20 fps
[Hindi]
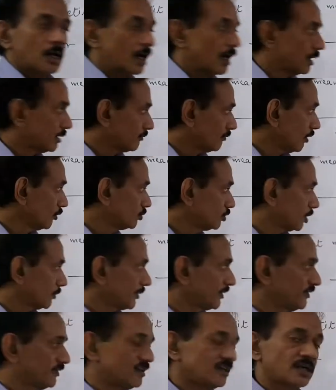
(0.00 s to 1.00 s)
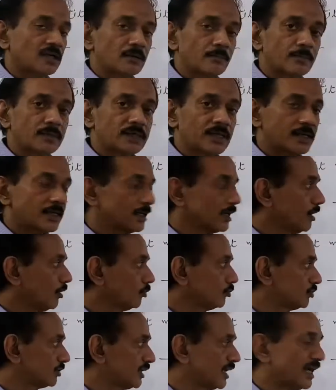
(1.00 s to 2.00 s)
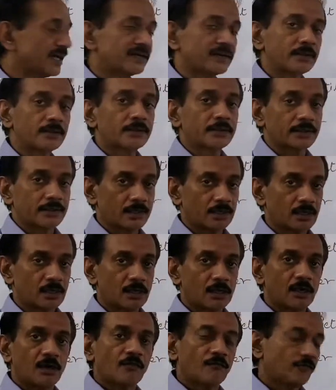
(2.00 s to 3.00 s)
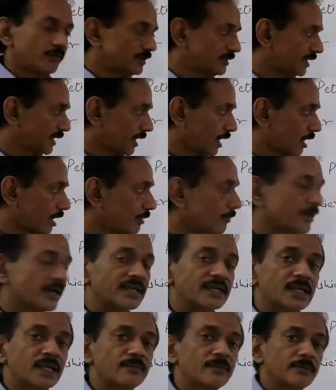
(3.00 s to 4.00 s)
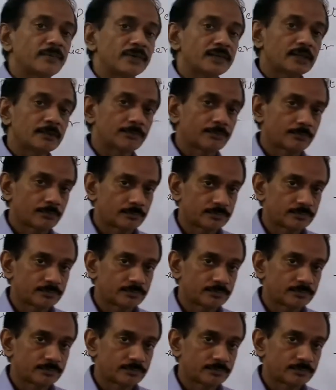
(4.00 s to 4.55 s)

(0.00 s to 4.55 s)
हर वाउचर पे सीरियल नंबर डालेगा उसकी एंट्री करेगा फिर देखेगा महीने में मेरे